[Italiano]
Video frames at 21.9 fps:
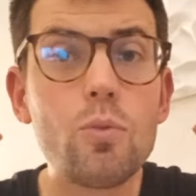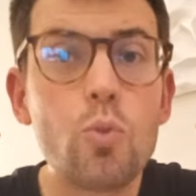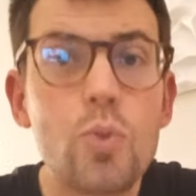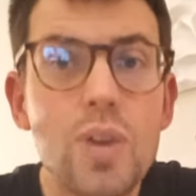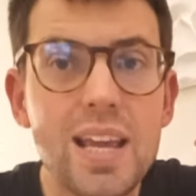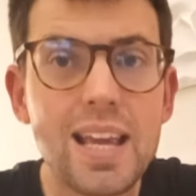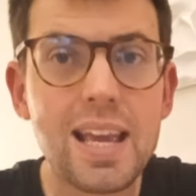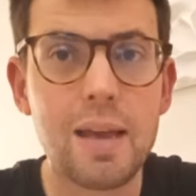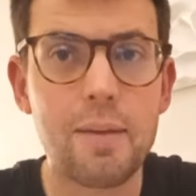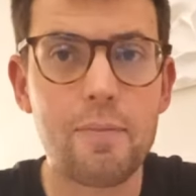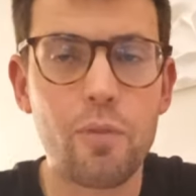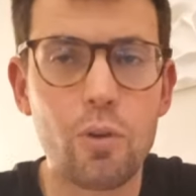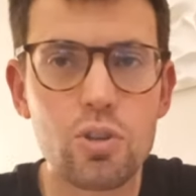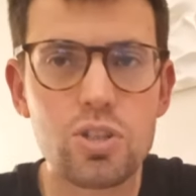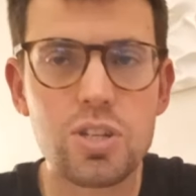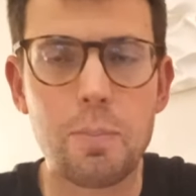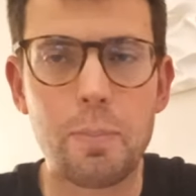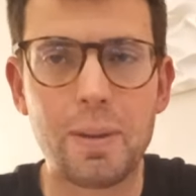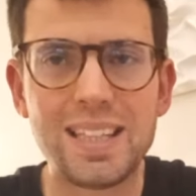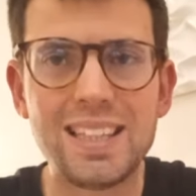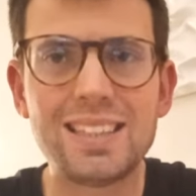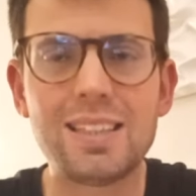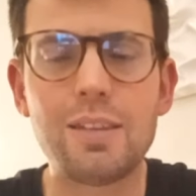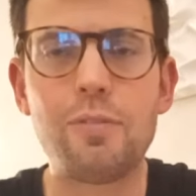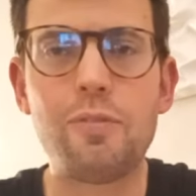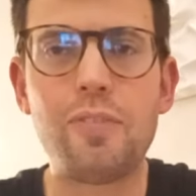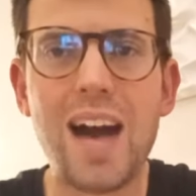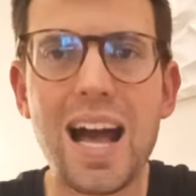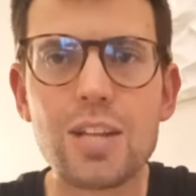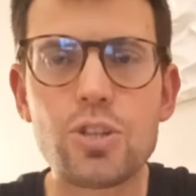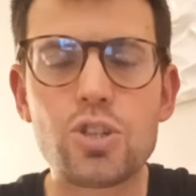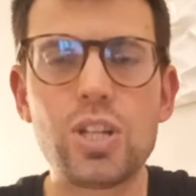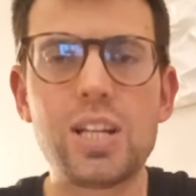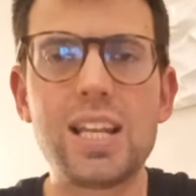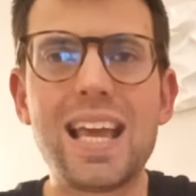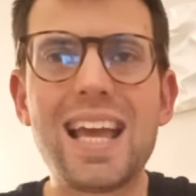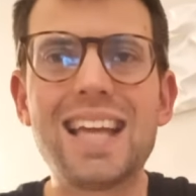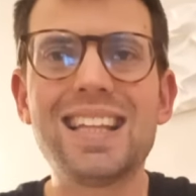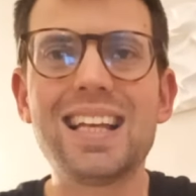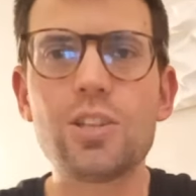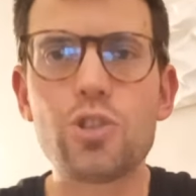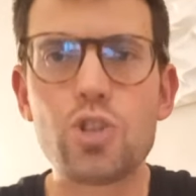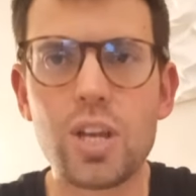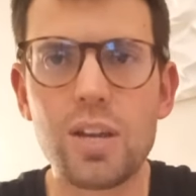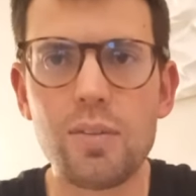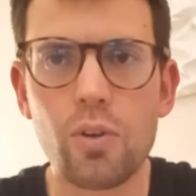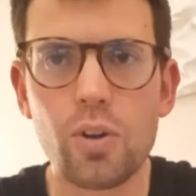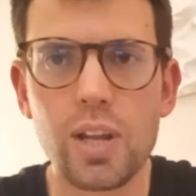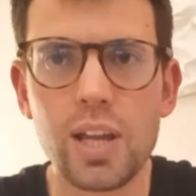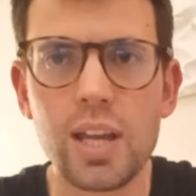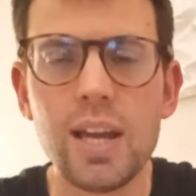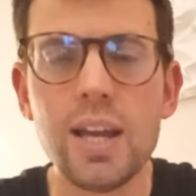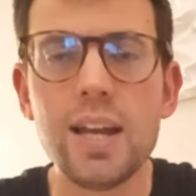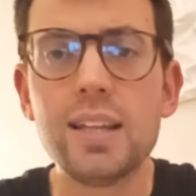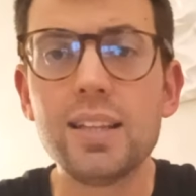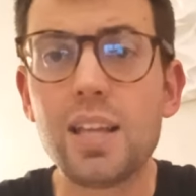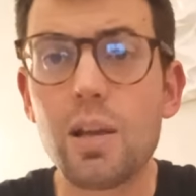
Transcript: uniche forse partite facili ed agevoli